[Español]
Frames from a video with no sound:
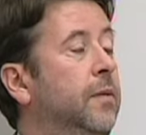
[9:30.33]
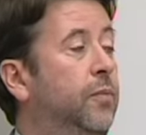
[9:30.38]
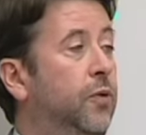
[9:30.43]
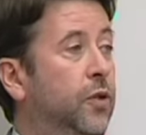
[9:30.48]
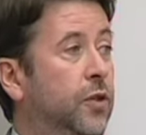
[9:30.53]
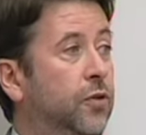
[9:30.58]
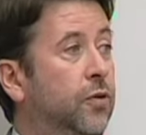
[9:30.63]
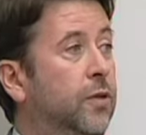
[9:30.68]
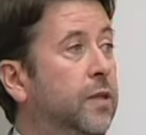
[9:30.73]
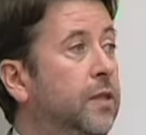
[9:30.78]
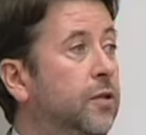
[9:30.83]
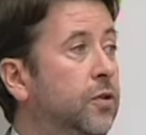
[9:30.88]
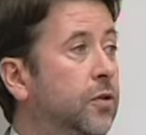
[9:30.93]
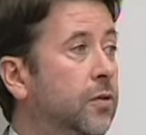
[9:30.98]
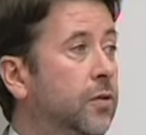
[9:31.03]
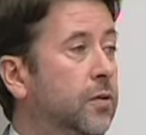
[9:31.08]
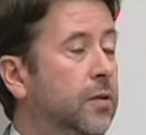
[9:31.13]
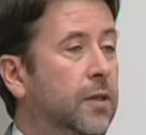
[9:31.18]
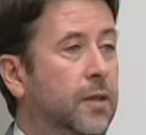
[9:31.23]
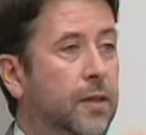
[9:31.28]
Por eso he
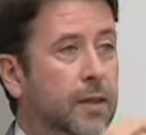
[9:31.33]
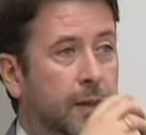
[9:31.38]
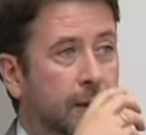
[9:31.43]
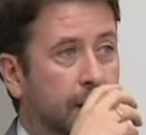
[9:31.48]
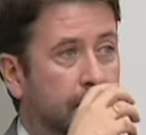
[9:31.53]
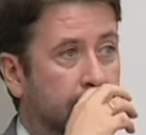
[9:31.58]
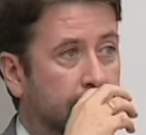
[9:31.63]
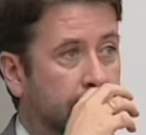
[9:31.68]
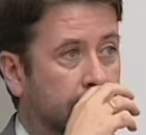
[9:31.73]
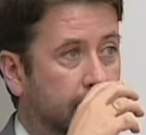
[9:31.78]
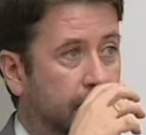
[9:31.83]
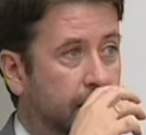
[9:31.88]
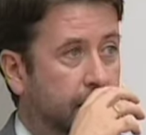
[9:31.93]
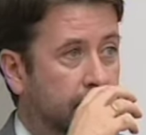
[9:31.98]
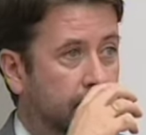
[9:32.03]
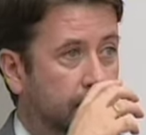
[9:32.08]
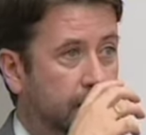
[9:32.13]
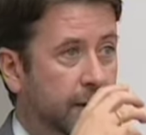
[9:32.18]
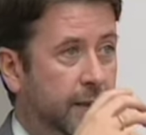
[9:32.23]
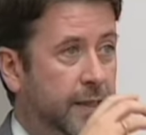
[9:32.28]
dicho que,